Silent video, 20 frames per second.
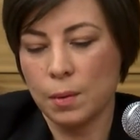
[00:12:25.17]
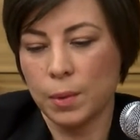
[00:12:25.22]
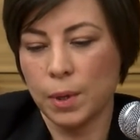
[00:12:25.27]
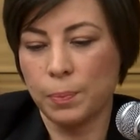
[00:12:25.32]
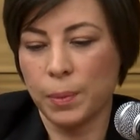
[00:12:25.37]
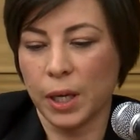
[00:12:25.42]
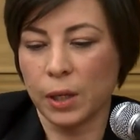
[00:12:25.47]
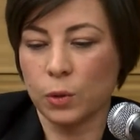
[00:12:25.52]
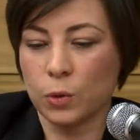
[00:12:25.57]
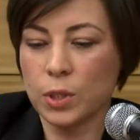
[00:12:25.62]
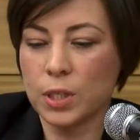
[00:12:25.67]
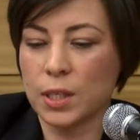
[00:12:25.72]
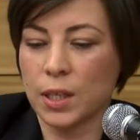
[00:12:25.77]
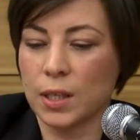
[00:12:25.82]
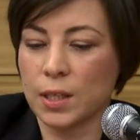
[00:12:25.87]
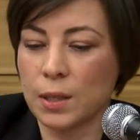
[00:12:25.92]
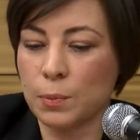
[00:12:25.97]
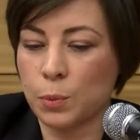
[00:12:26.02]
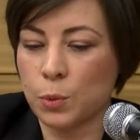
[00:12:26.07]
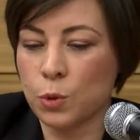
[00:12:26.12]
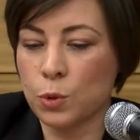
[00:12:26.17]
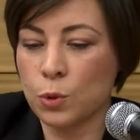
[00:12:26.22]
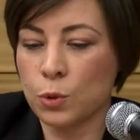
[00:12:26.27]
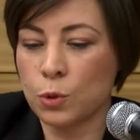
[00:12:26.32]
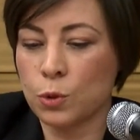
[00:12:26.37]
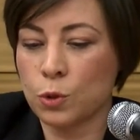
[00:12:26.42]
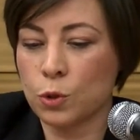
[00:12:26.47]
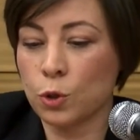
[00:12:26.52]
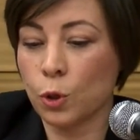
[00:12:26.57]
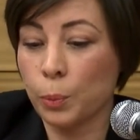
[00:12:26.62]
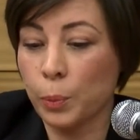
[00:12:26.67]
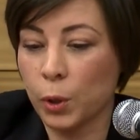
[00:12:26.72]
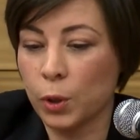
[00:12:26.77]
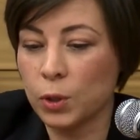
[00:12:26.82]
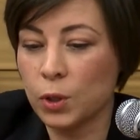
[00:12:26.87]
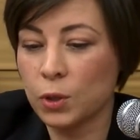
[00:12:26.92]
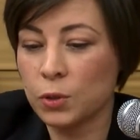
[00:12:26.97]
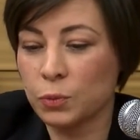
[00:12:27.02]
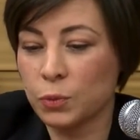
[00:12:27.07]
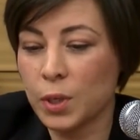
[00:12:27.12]
Mais par contre, ce qui était plus
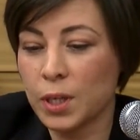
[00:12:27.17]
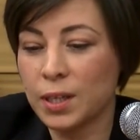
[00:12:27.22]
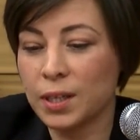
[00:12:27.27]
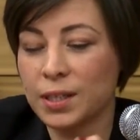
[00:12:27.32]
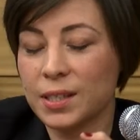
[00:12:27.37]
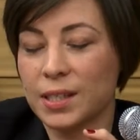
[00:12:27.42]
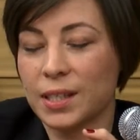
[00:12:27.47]
surprenant de voir,